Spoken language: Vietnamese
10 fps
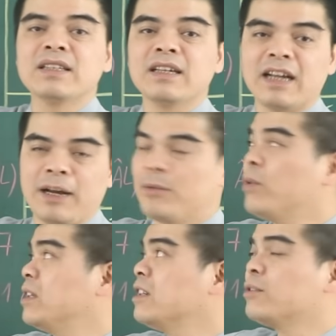chuyện tình cảm
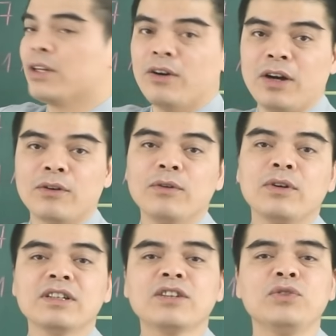của những người tuổi Ngọ cũng
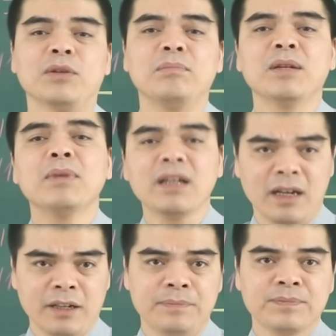có những cái chuyển biến bất
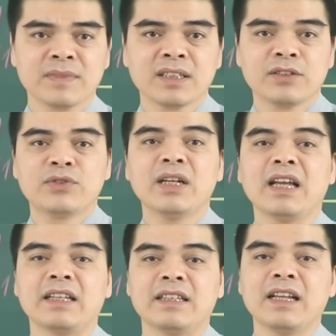ngờ. Duyên
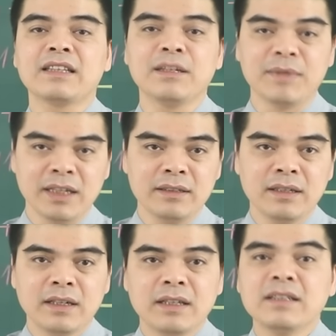lành thì đang tìm đến,
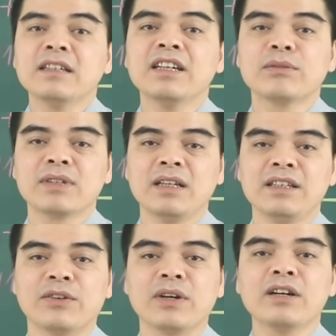những người độc
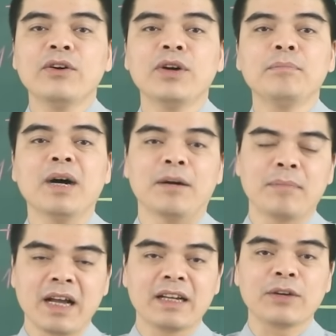thân thì có cơ hội mở
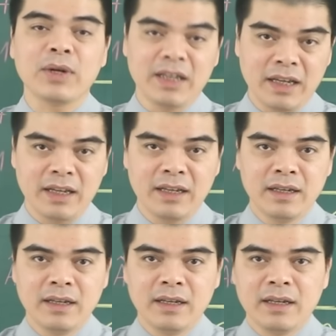mang cái quan hệ,
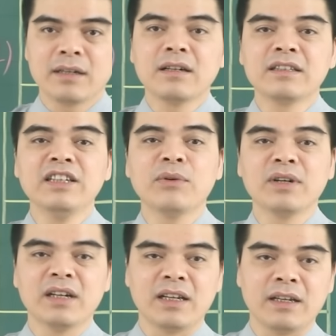được nhiều
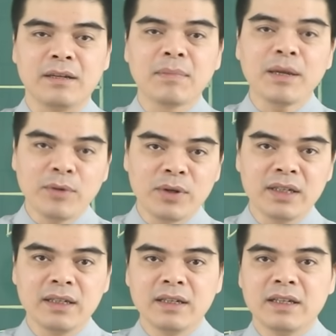người mai mối,
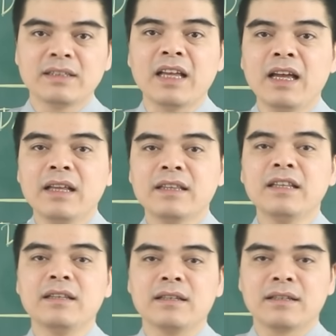dễ
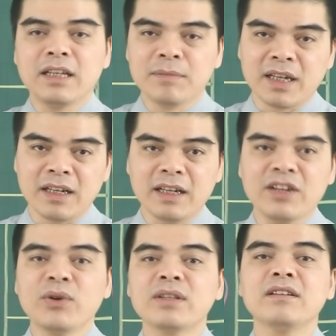tìm thấy
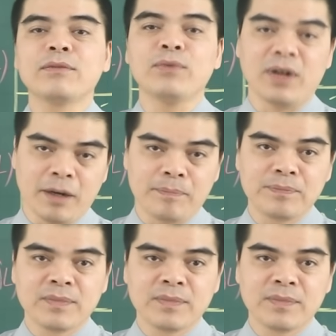cái đối tượng phù hợp.